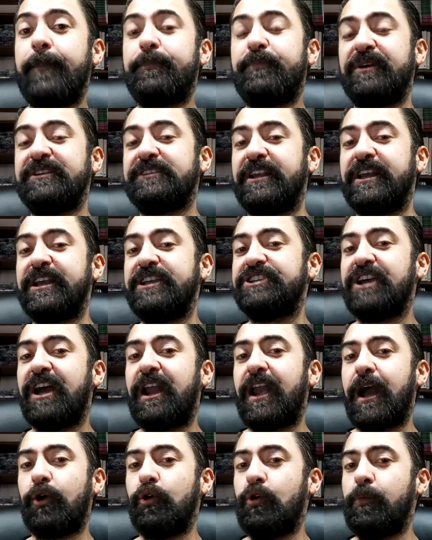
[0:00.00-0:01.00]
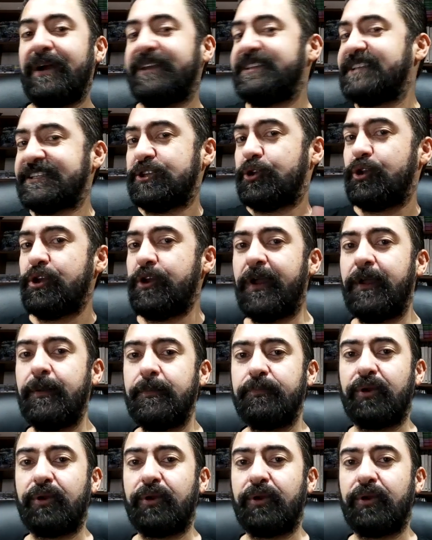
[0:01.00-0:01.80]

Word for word: pues le echan la culpa a Jesse Uribe,